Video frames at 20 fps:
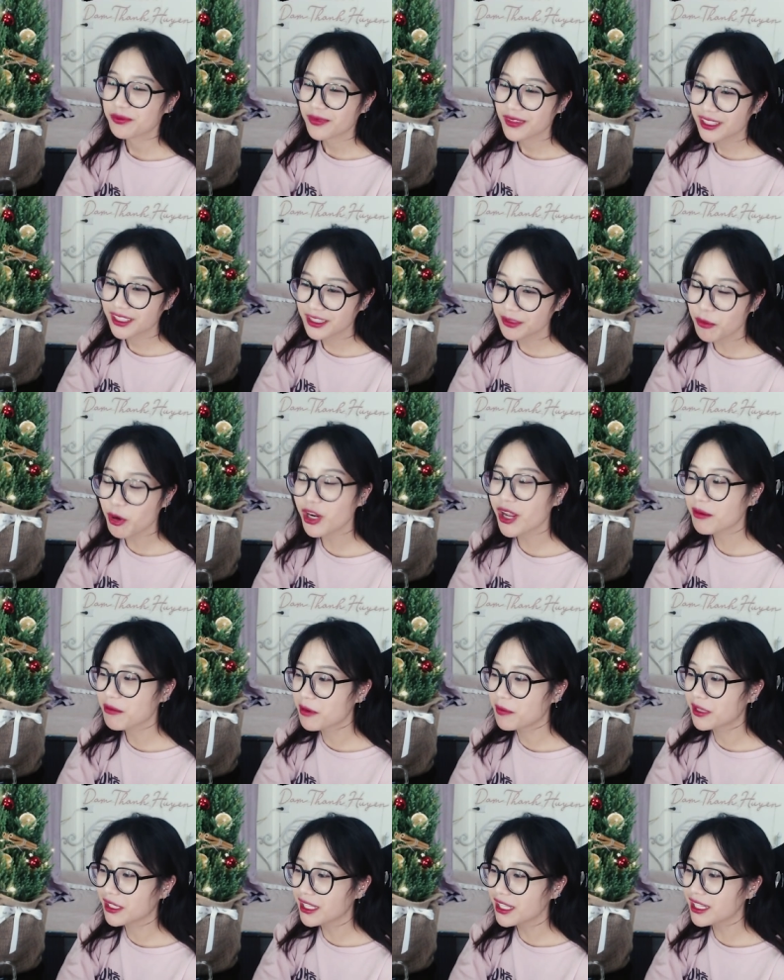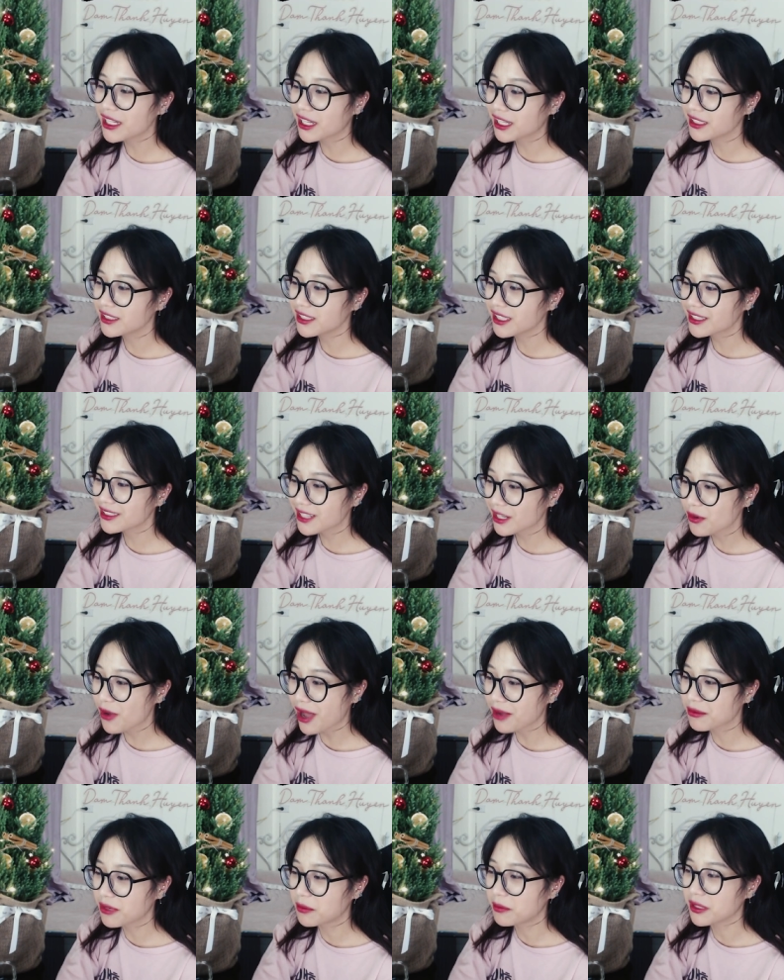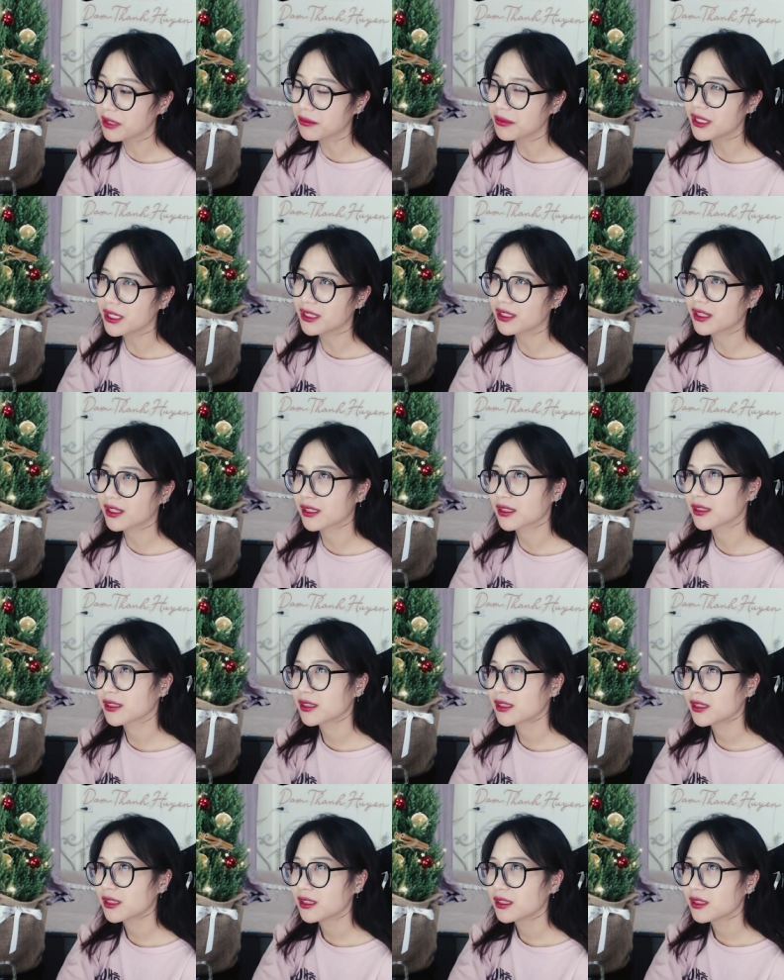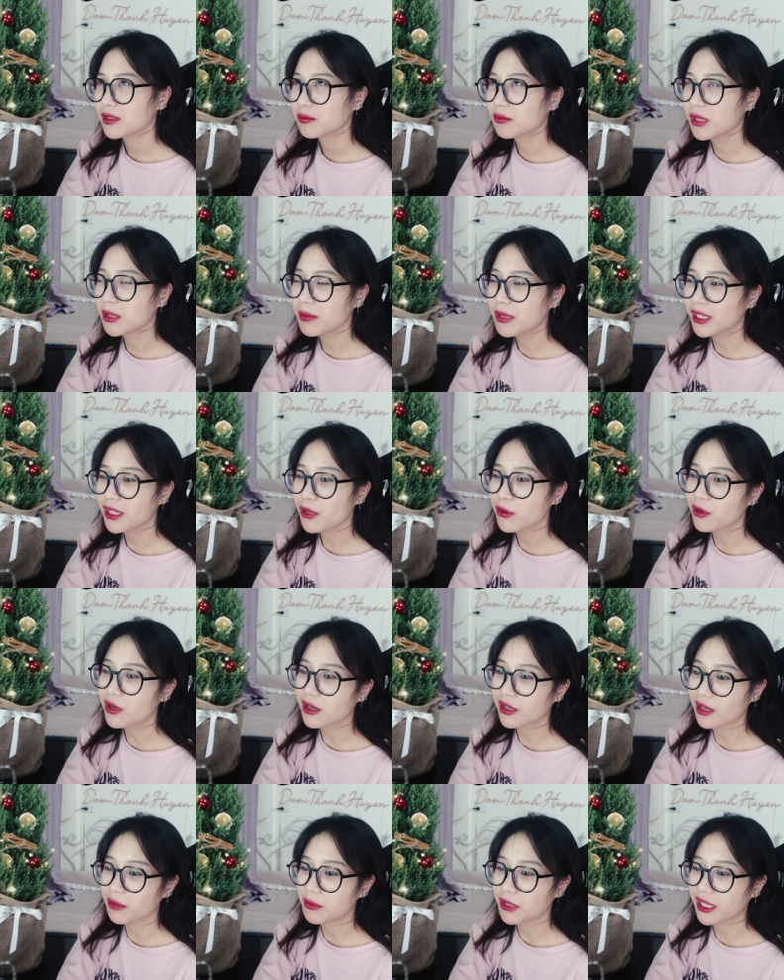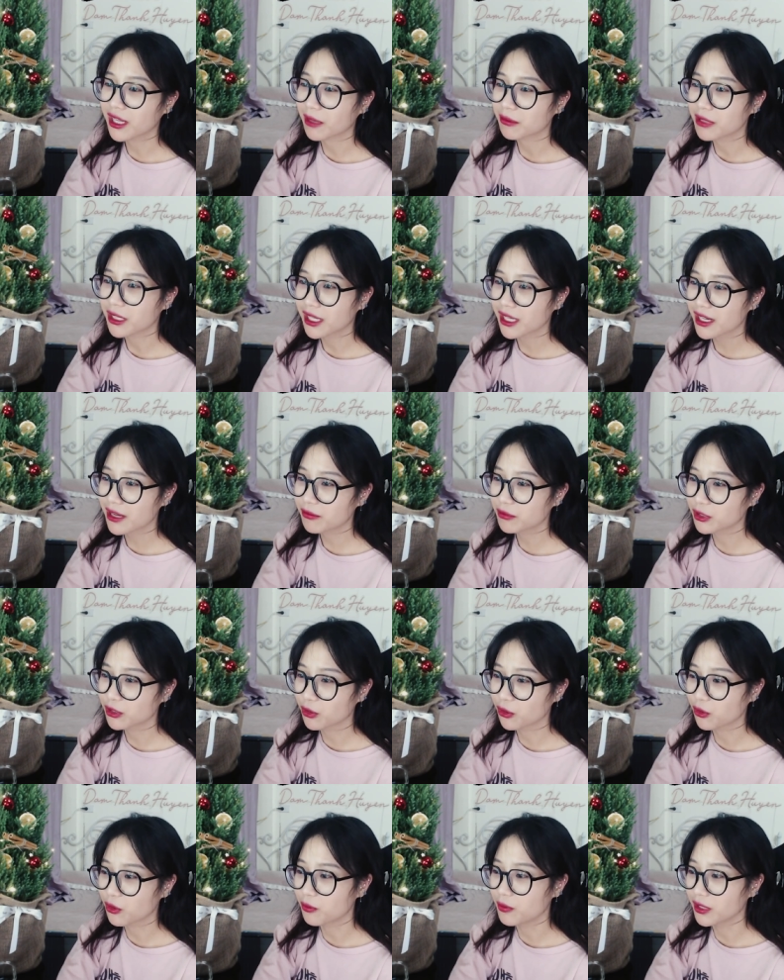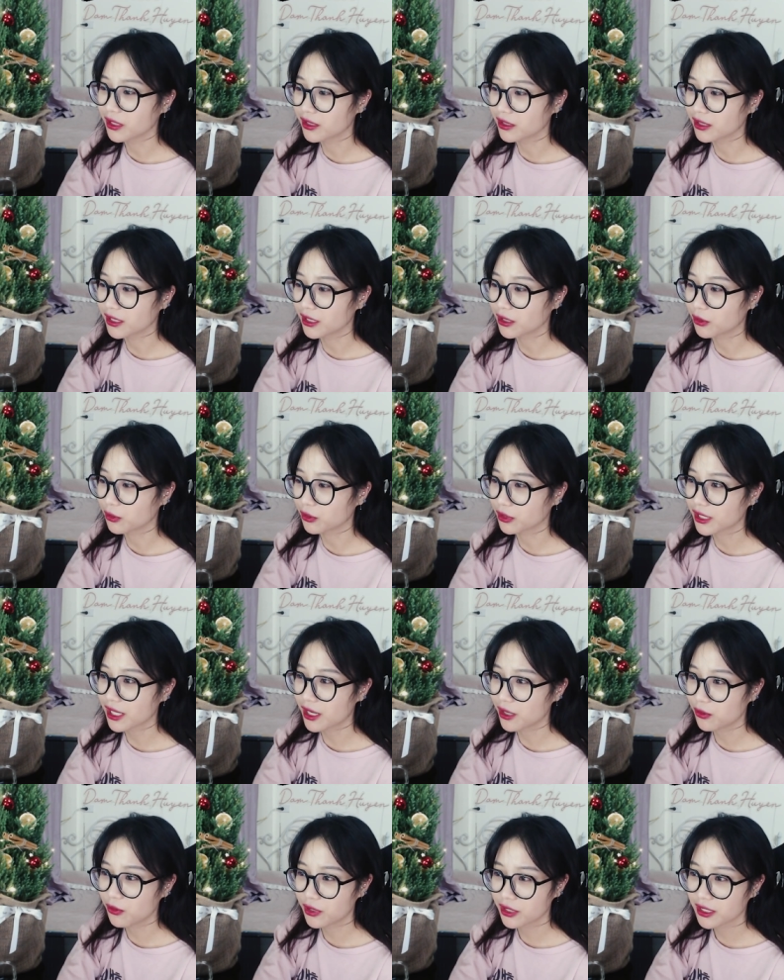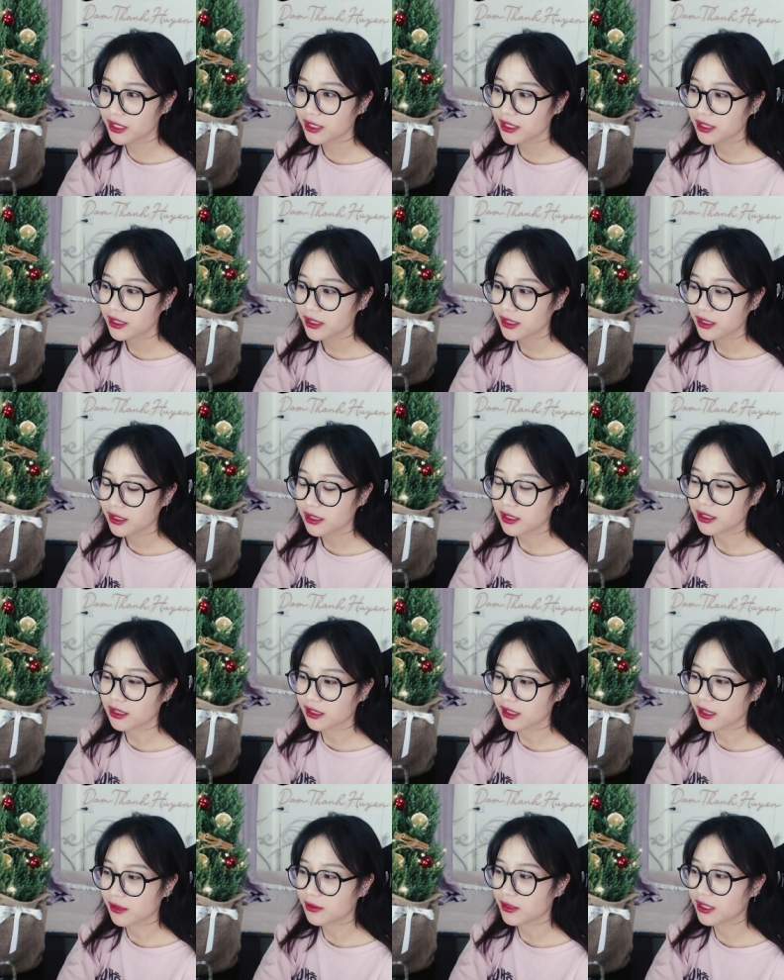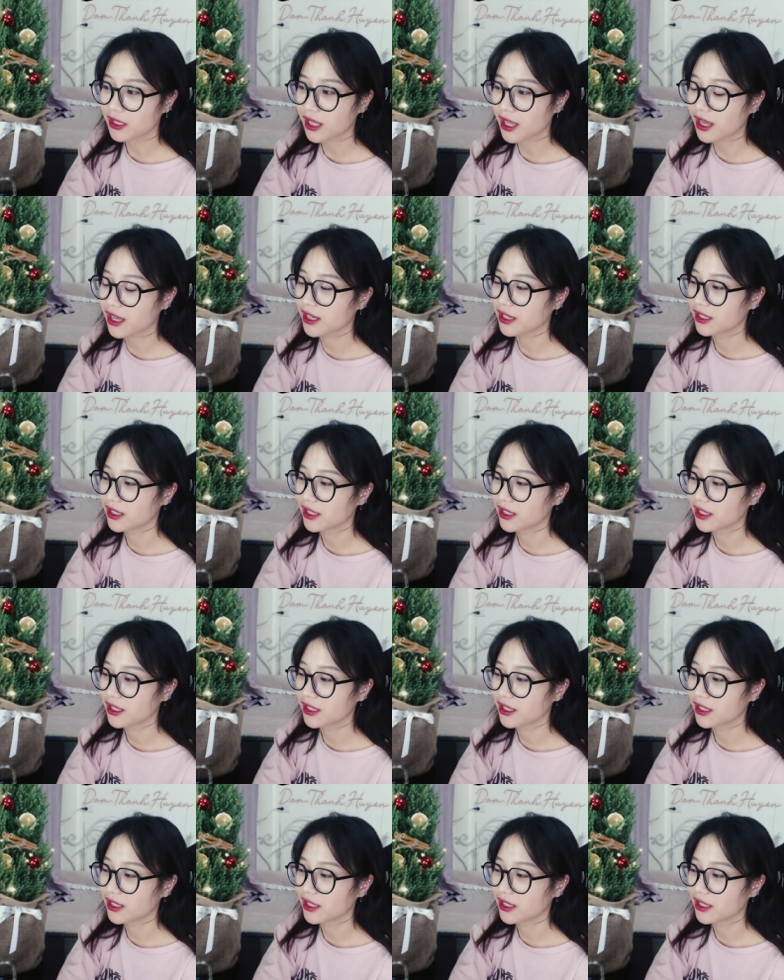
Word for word: mỗi lần mà mình nghĩ đến cái những cái giai đoạn mà mình bị uh, mình bị tiêu cực là mình cảm thấy cái năm vừa rồi của mình cực kỳ tồi tệ luôn ấy uh, tại vì là